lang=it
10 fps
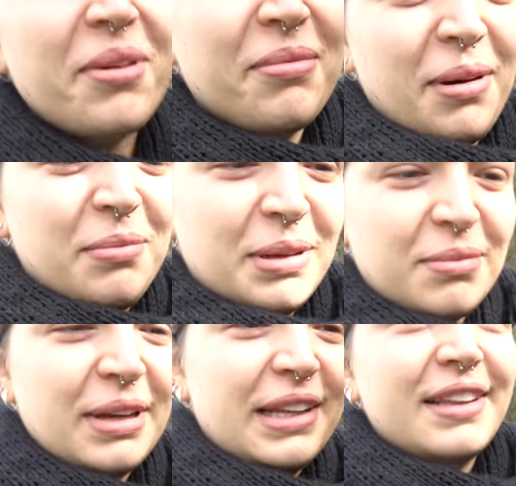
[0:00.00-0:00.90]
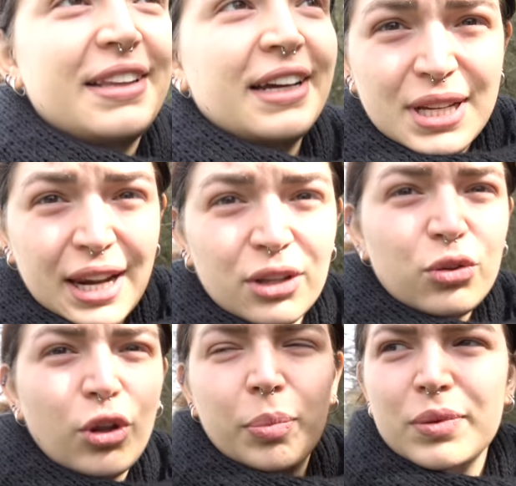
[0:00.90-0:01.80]
probabilmente
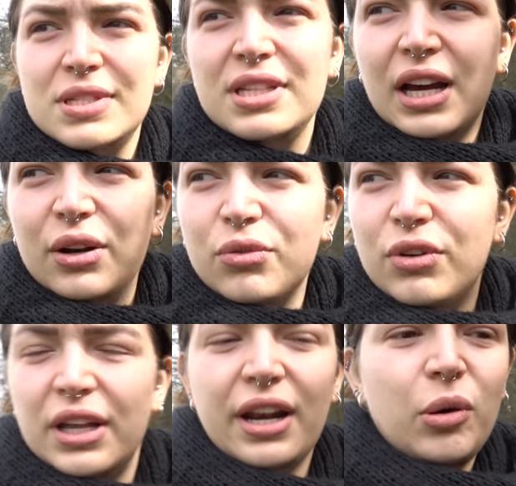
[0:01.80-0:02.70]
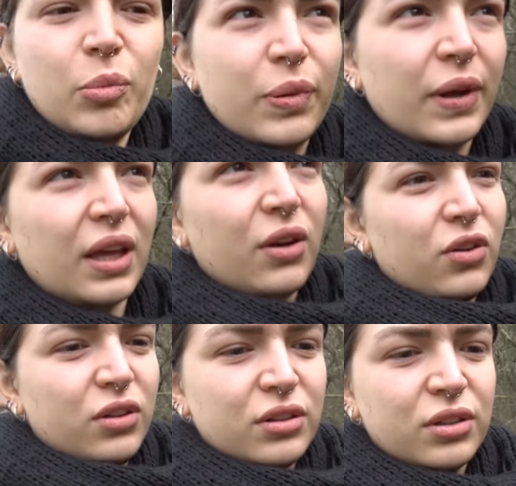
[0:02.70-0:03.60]
credo dopo si annuvolerà un
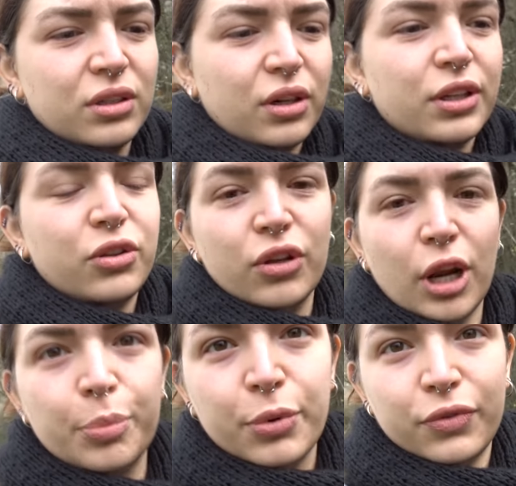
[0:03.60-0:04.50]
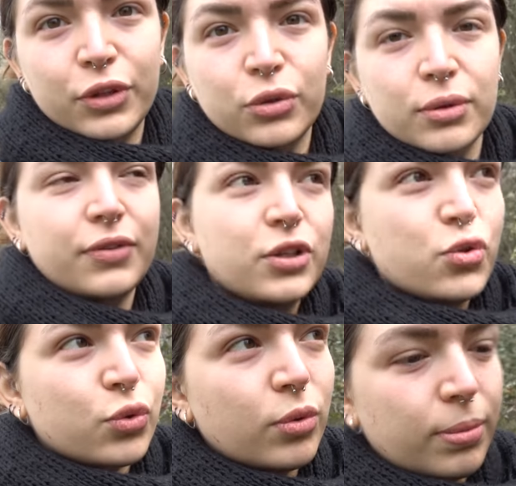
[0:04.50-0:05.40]
pochino ho detto ne approfitto e
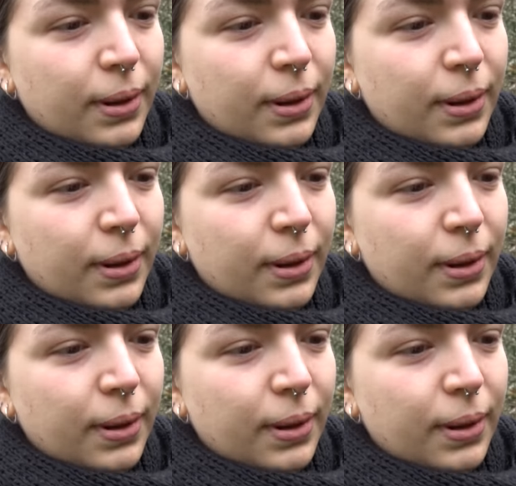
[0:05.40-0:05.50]
faccio due